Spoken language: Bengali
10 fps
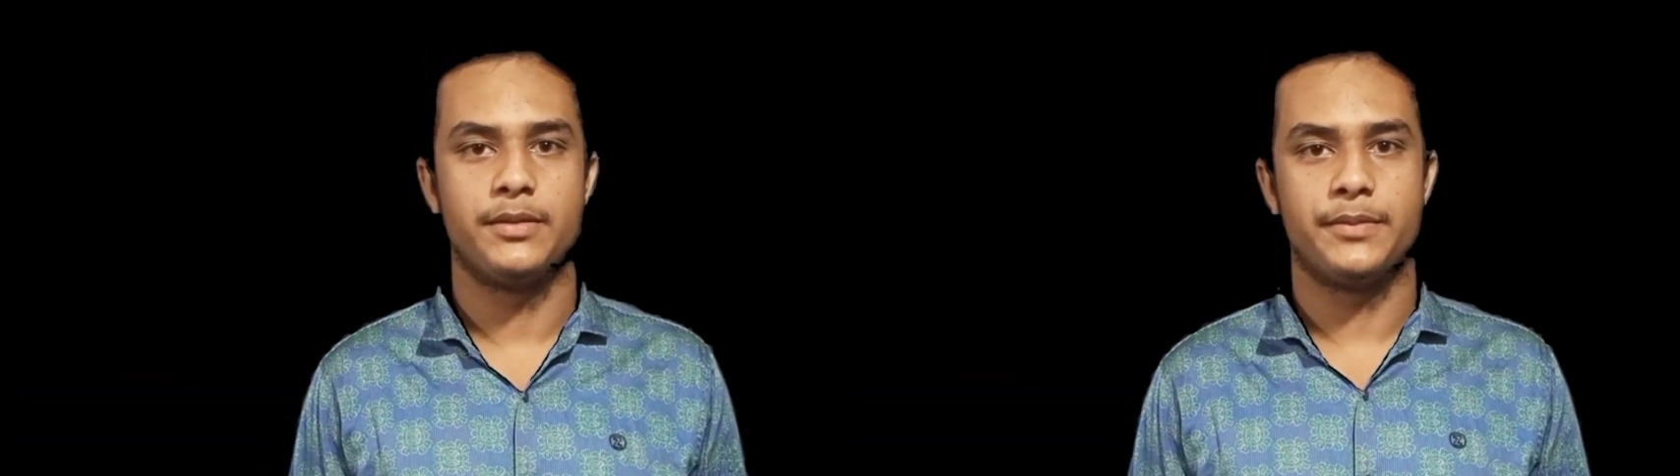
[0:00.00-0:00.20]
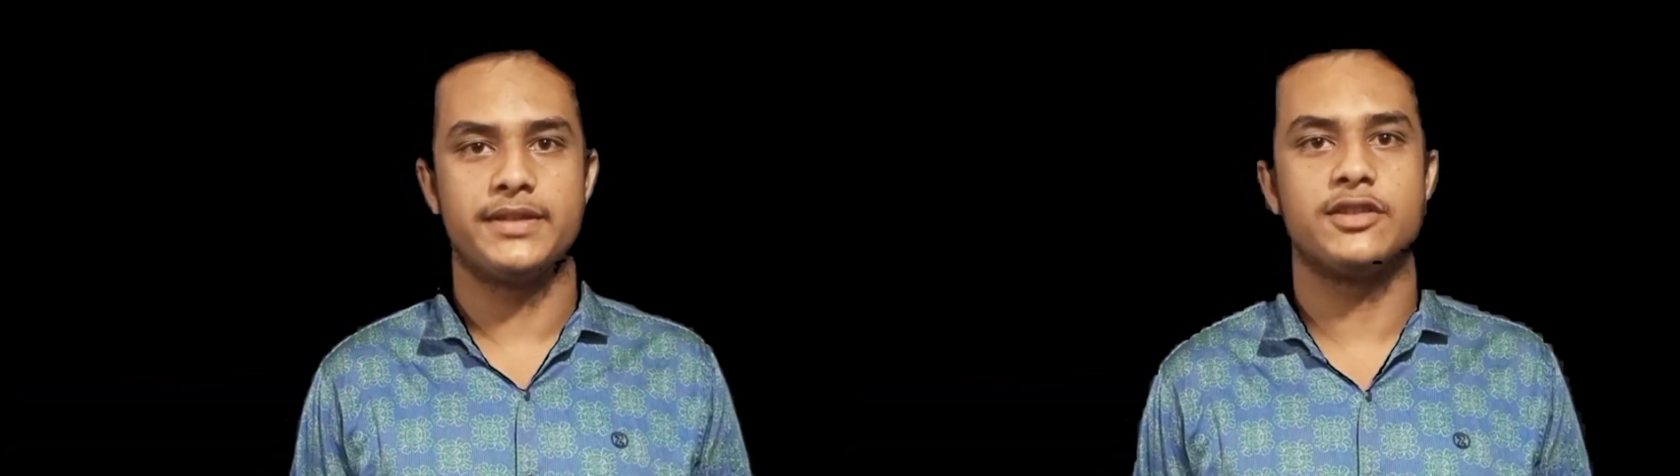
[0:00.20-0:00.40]

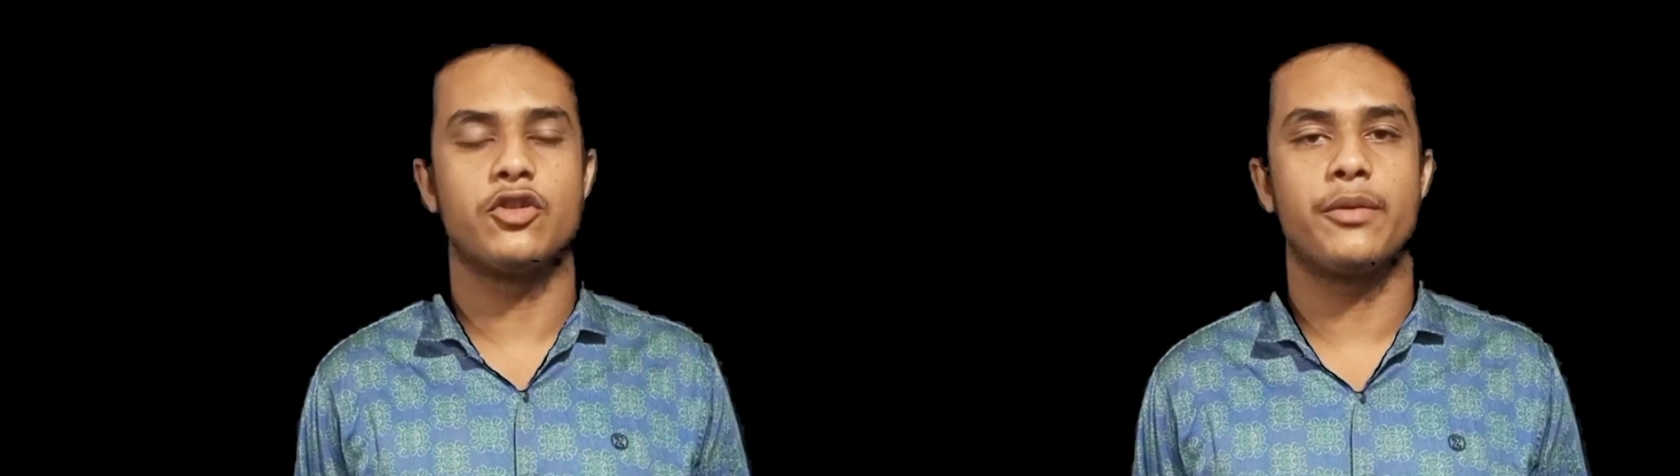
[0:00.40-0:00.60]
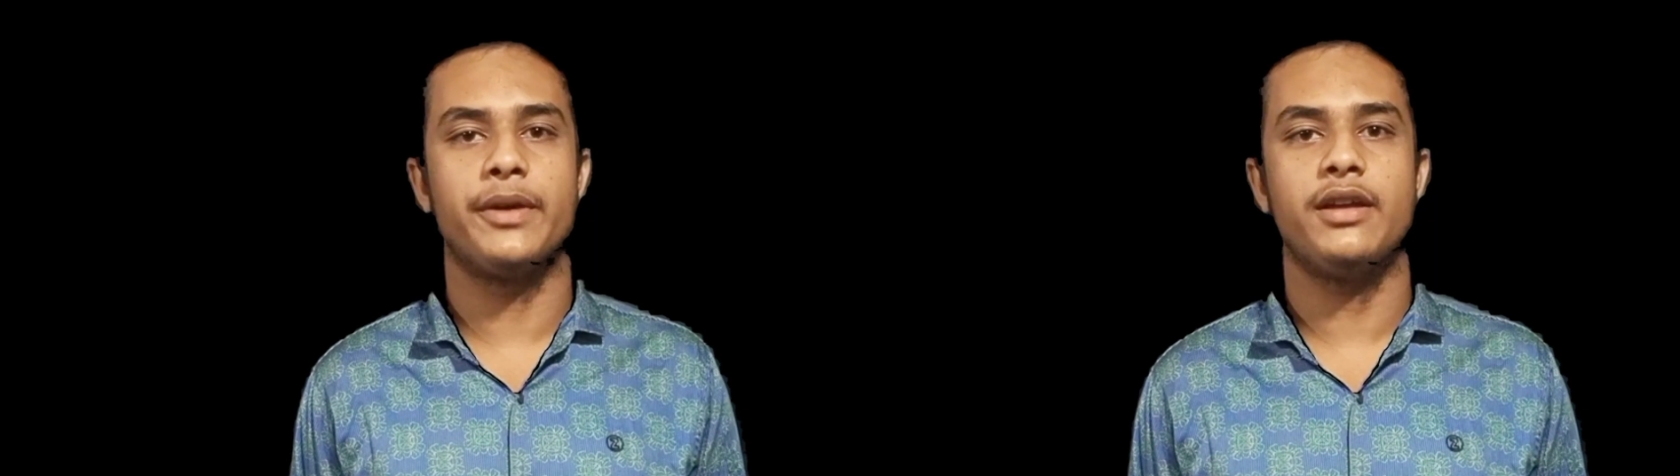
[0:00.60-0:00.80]
প্রেজেন্ট
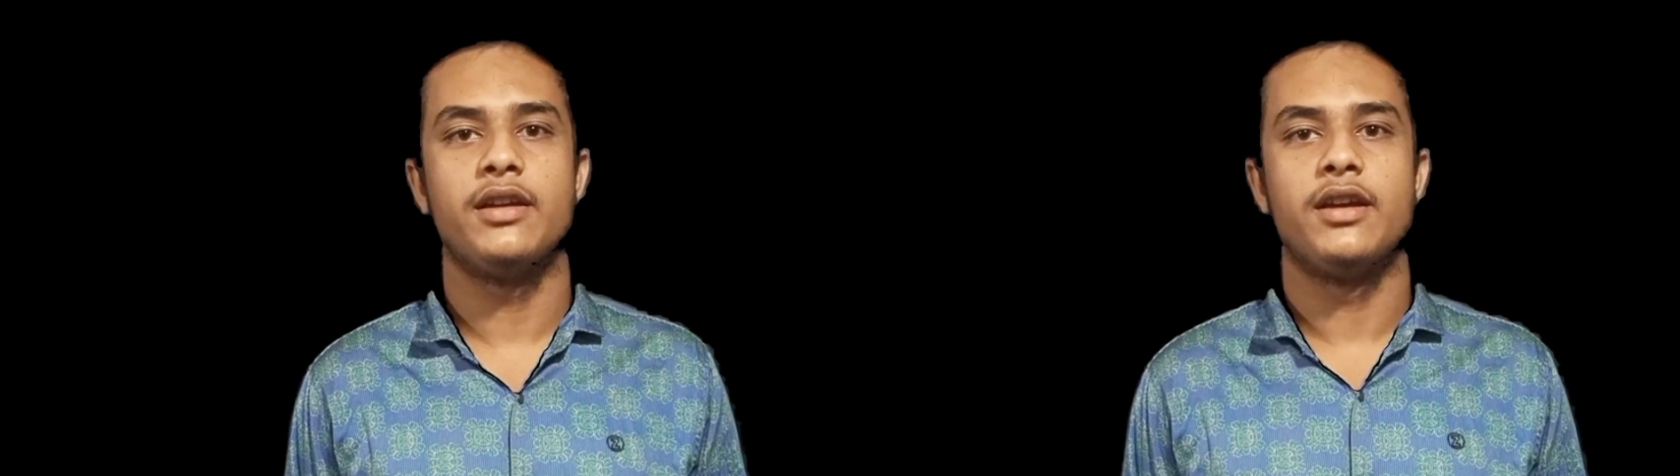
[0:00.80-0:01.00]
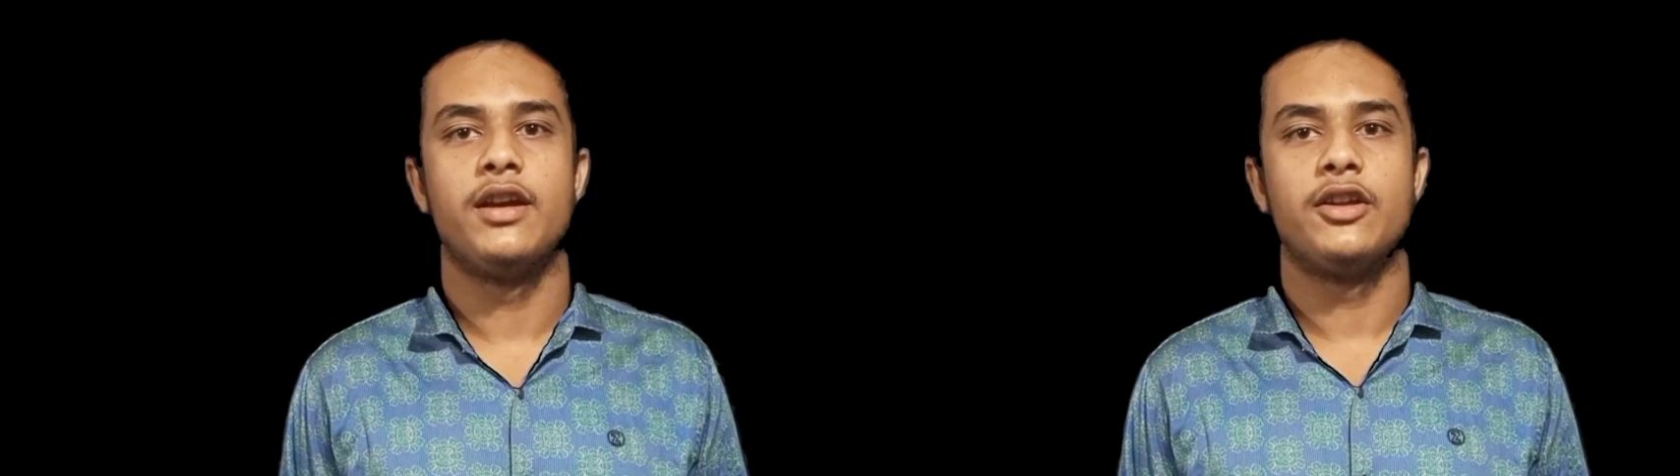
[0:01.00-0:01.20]
করবে
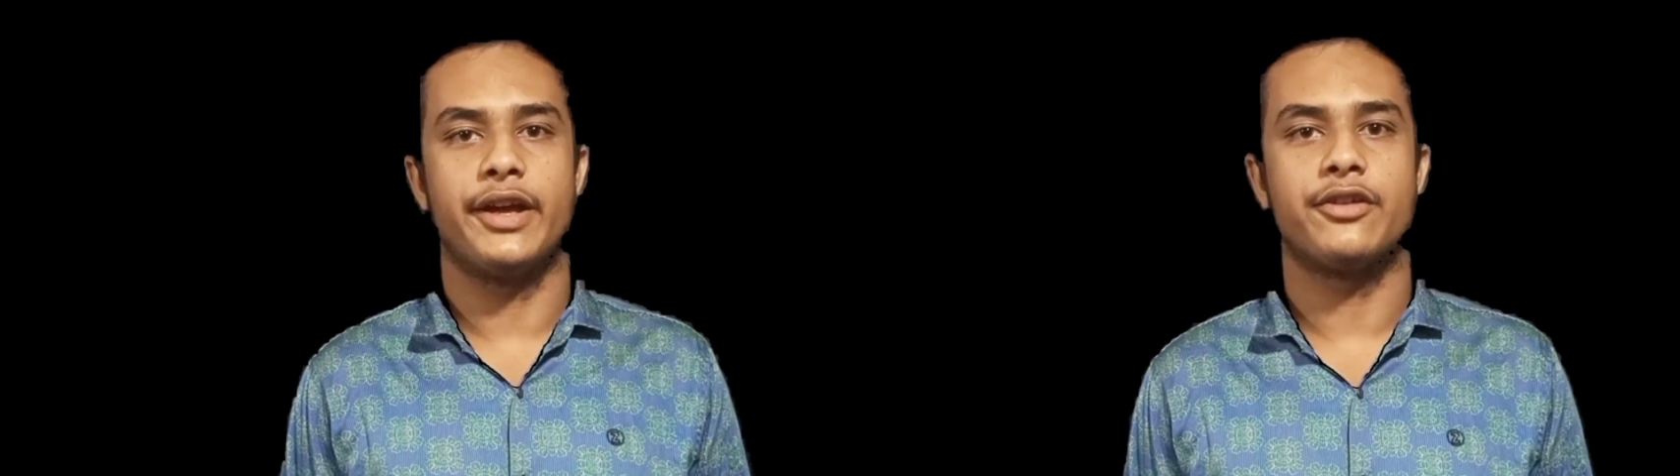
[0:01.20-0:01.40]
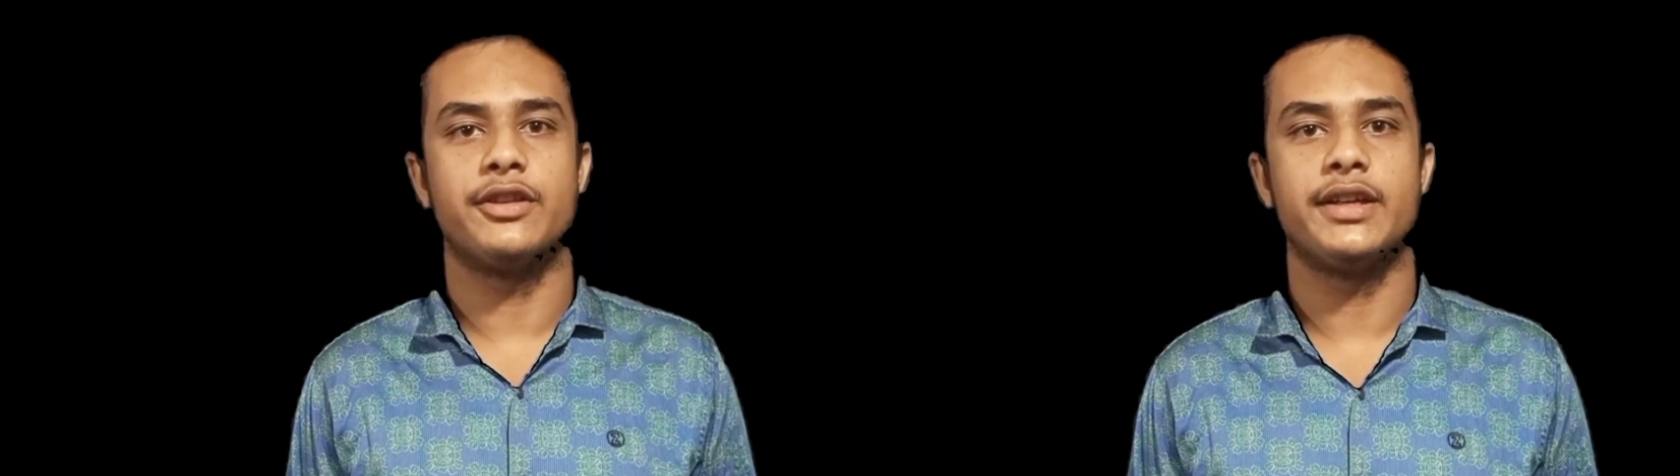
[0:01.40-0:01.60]

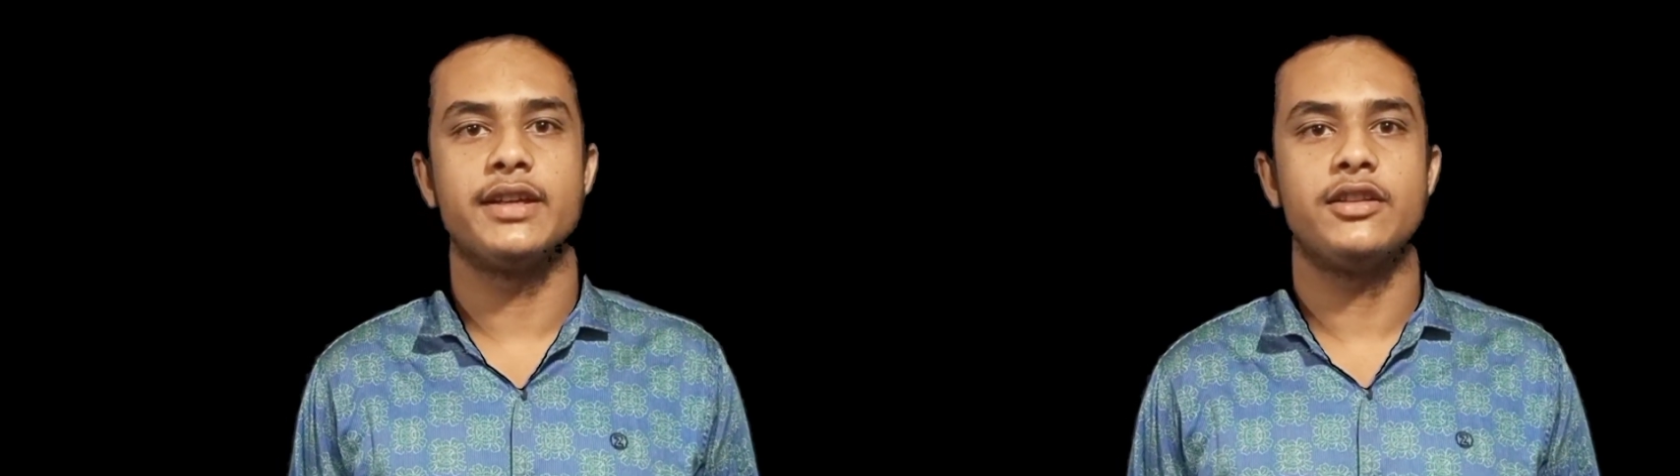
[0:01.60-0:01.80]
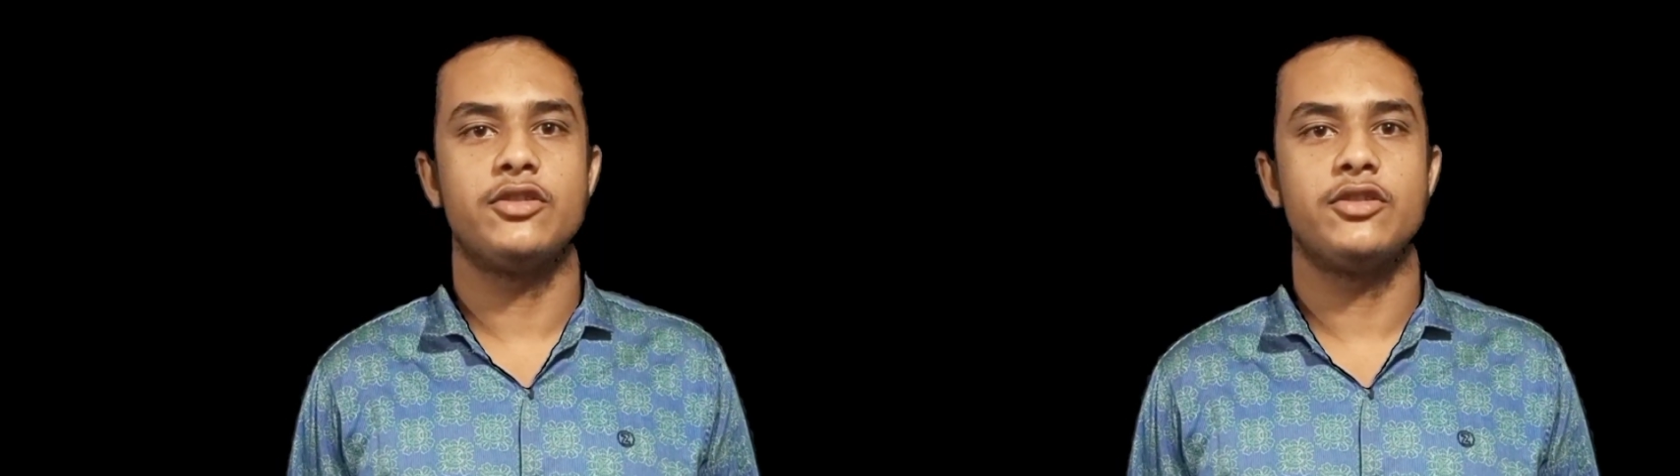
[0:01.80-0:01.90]
এখন থেকে